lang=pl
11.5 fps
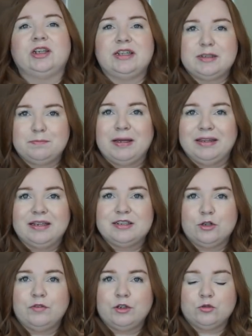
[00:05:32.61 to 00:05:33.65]
takie
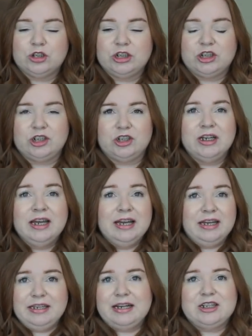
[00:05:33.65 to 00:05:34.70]
spandeksowe różne rzeczy
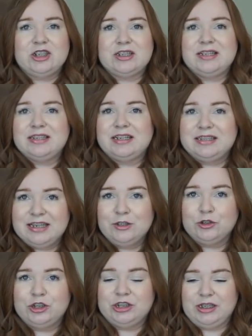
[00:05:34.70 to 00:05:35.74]
i nie każda z nas chce
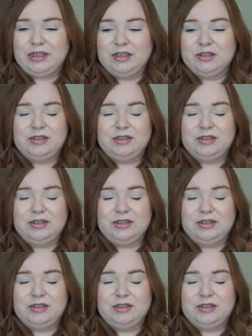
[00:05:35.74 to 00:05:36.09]
nosić takie,